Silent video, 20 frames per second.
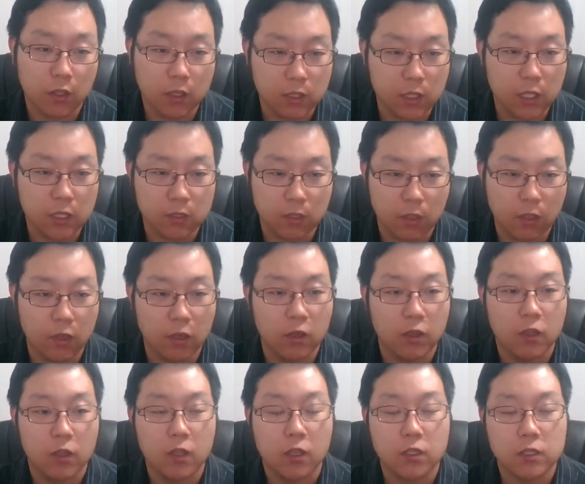그래서
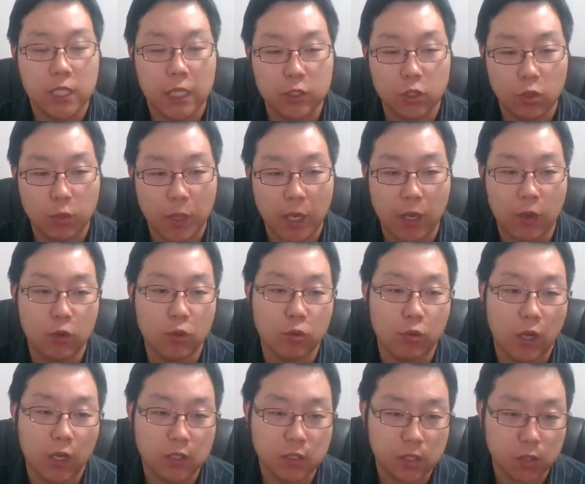사도
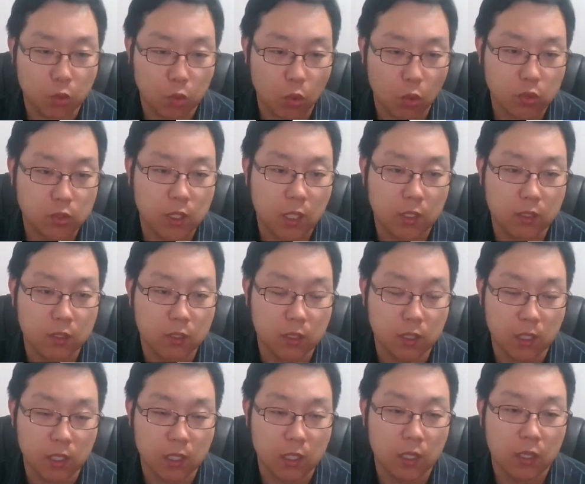바울과 그의
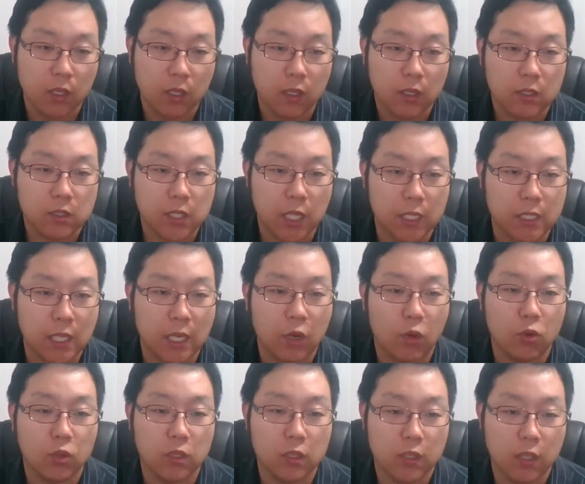도격자들이
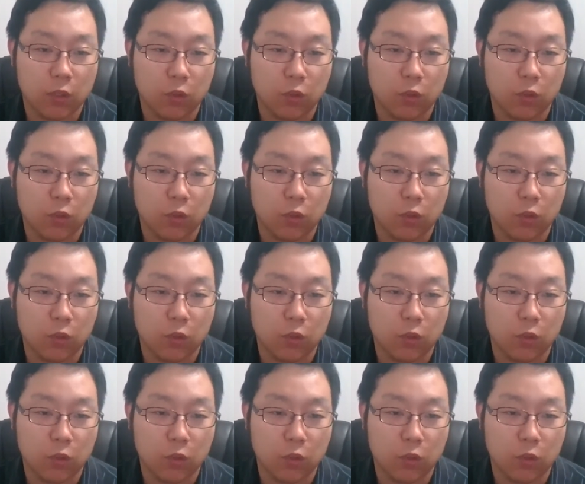데살로니까